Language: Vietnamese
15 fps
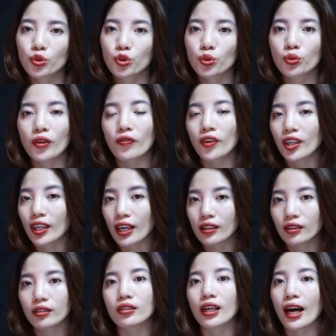Chúng ta phải
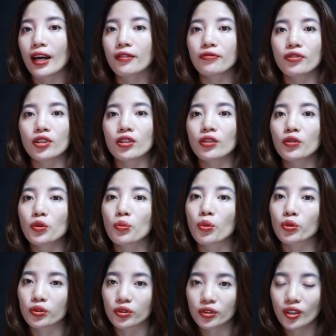nghe từ hai phía của
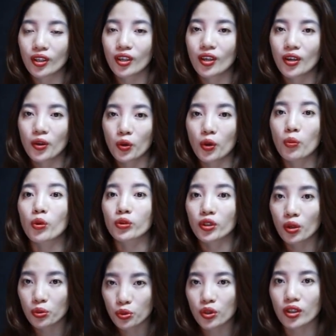một của một
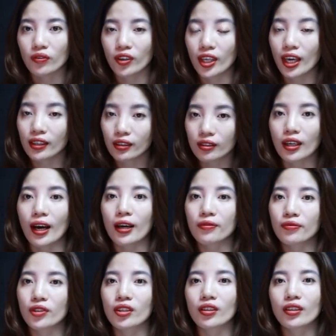câu chuyện phải nghe từ
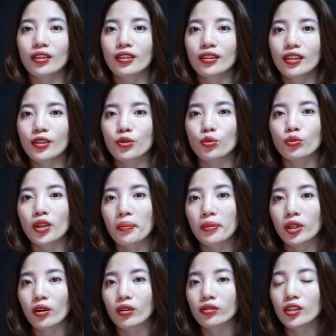hai phía thì chúng ta
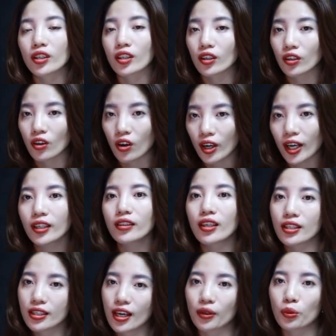mới có thể có cách
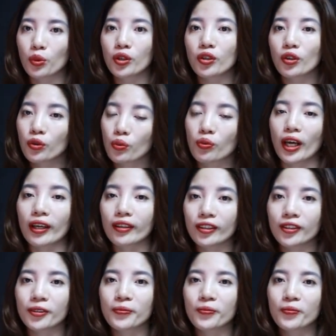để giải quyết nó đúng đắn
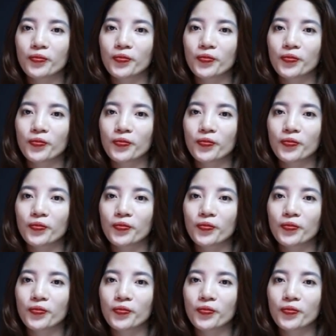hơn.